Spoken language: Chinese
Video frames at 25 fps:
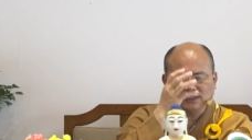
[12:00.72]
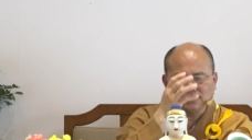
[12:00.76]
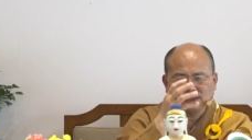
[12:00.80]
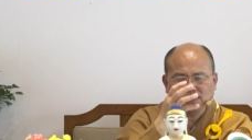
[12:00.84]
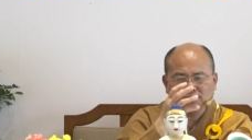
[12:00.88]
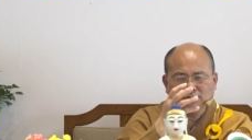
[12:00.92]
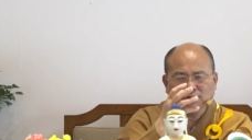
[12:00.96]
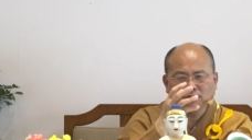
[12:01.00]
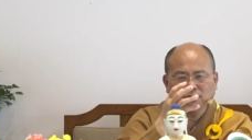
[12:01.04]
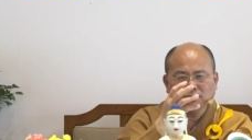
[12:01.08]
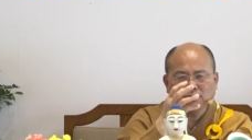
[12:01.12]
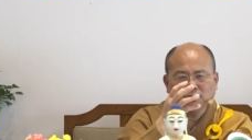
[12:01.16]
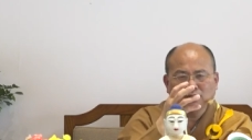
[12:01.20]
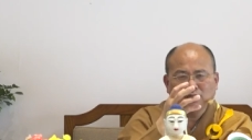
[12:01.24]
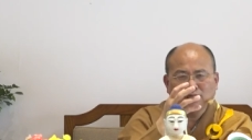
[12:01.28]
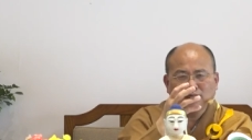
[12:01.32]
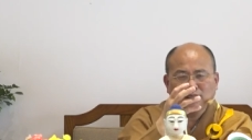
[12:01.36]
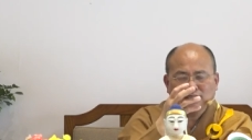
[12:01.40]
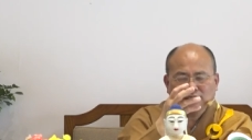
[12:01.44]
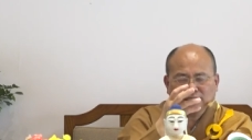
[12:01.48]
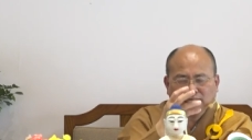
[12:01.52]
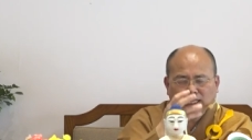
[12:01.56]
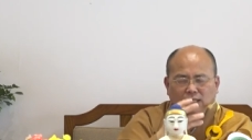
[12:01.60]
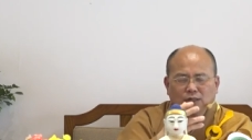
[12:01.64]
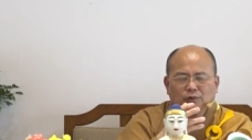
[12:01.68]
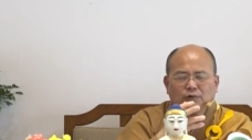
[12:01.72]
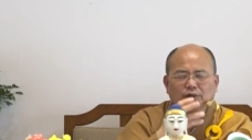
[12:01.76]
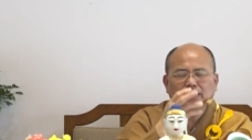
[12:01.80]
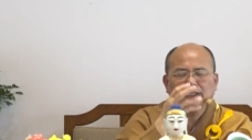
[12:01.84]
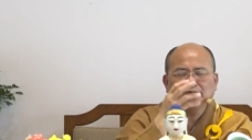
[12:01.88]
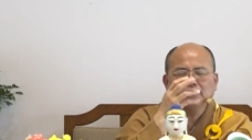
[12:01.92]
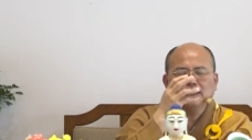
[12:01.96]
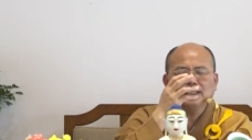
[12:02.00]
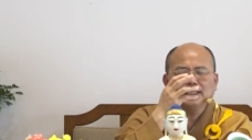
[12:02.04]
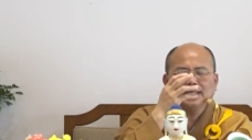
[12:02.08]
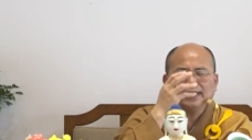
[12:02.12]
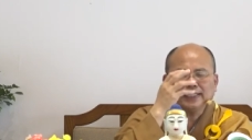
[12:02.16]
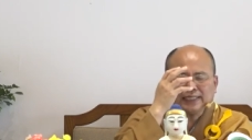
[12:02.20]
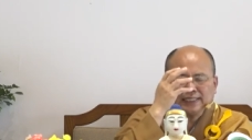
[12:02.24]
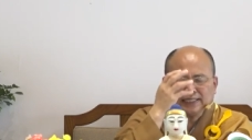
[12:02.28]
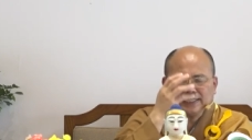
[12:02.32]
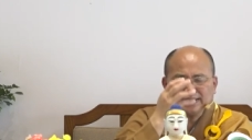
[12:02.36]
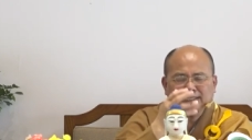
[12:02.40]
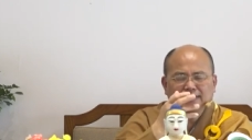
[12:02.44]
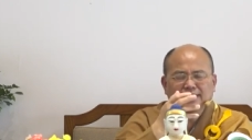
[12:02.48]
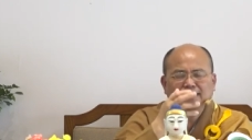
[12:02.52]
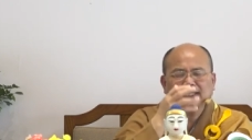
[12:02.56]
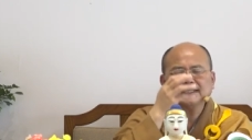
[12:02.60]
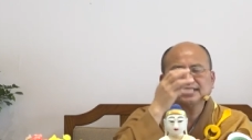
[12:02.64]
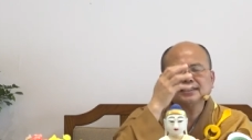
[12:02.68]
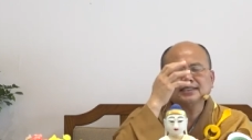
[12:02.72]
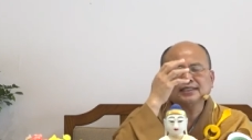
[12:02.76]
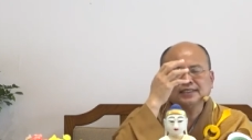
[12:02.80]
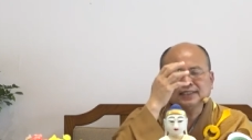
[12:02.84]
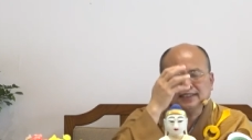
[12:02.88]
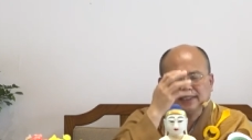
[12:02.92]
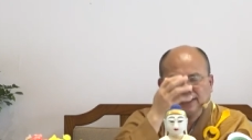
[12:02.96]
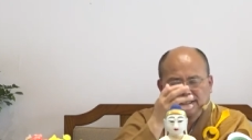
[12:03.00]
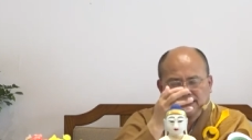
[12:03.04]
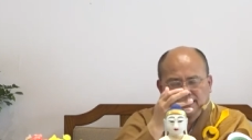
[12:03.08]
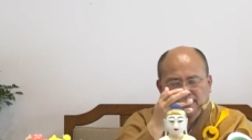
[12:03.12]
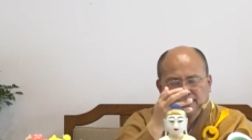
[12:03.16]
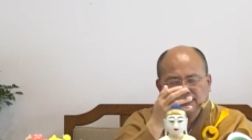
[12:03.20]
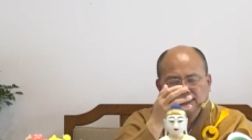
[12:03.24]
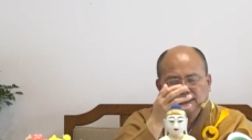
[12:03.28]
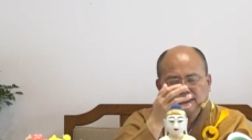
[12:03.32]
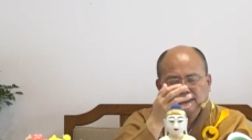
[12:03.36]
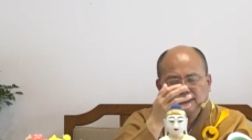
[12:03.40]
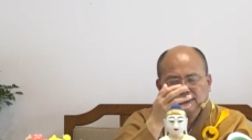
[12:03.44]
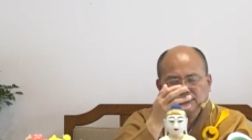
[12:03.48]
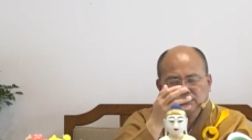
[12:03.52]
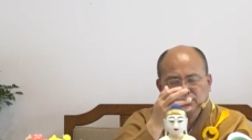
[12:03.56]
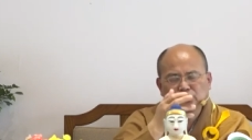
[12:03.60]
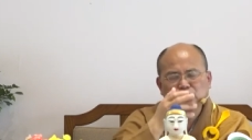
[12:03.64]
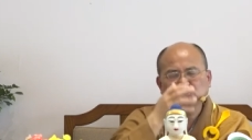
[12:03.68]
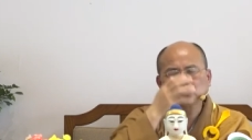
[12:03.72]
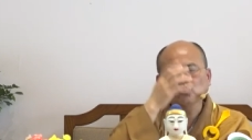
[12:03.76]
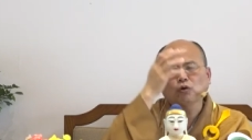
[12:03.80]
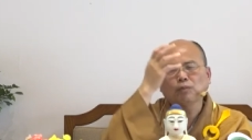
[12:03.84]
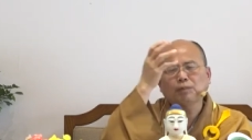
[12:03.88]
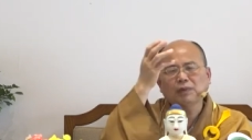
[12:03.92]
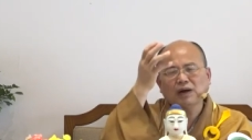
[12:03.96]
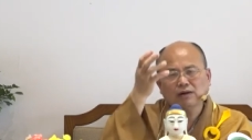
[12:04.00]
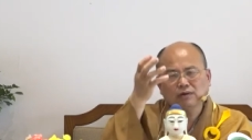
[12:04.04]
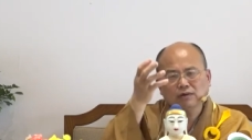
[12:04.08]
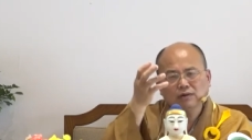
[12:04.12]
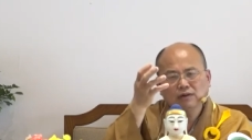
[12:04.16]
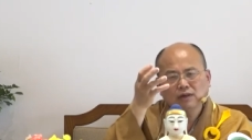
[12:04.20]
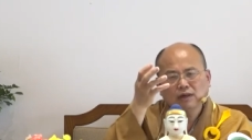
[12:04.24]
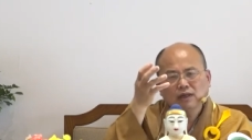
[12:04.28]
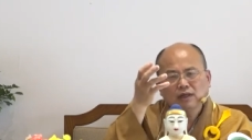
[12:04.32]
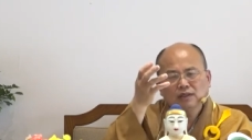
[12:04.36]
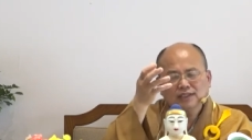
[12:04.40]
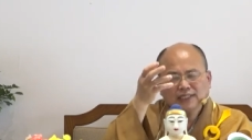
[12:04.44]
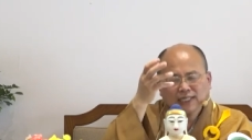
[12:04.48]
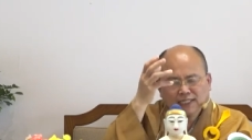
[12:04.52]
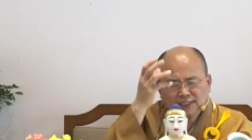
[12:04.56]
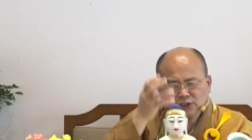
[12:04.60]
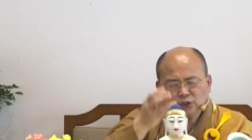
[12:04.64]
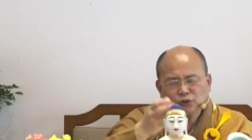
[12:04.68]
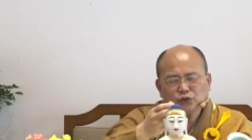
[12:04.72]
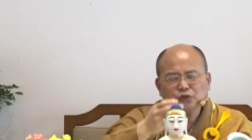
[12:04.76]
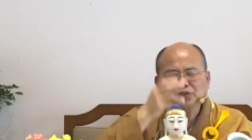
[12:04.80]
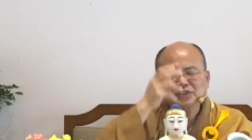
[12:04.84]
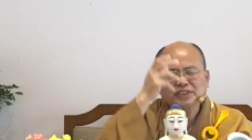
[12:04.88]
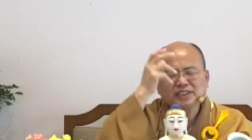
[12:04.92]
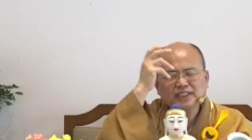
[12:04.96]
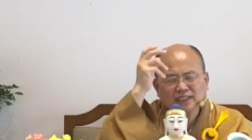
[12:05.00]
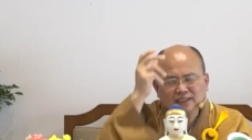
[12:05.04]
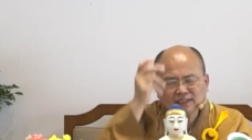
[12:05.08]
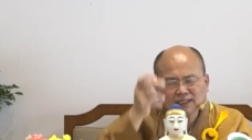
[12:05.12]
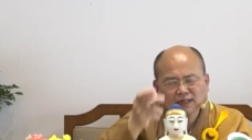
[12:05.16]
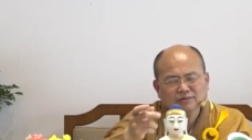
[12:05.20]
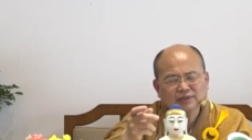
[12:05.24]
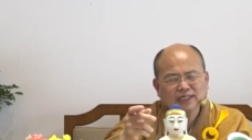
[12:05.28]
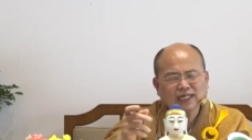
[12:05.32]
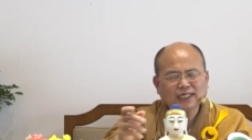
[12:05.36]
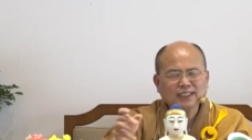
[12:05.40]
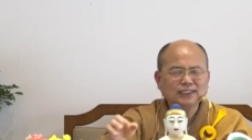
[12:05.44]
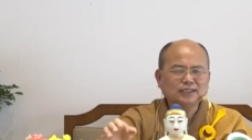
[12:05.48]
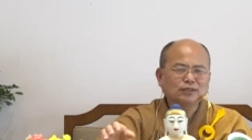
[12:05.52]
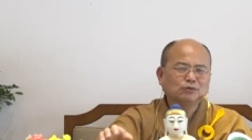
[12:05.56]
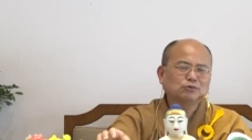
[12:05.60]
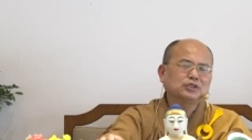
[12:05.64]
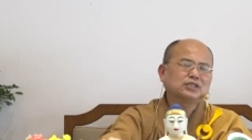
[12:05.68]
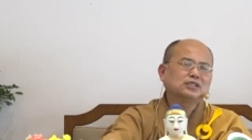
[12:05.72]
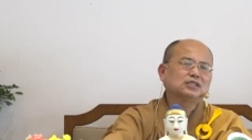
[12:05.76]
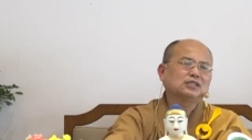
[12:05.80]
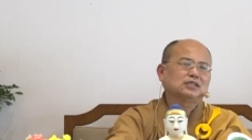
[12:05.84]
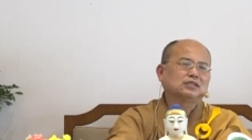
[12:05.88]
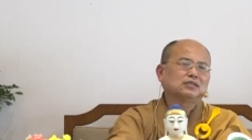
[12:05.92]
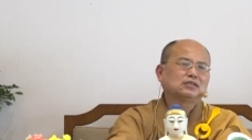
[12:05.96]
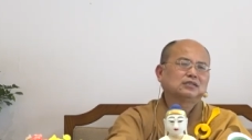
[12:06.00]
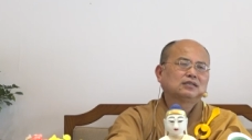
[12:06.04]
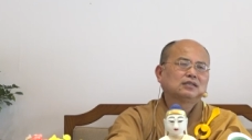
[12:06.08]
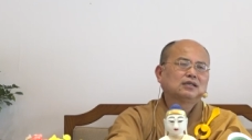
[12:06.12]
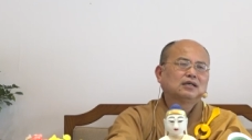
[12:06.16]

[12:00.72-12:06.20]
了之后他会依着他的业去受报，他就有生到哪里的问题。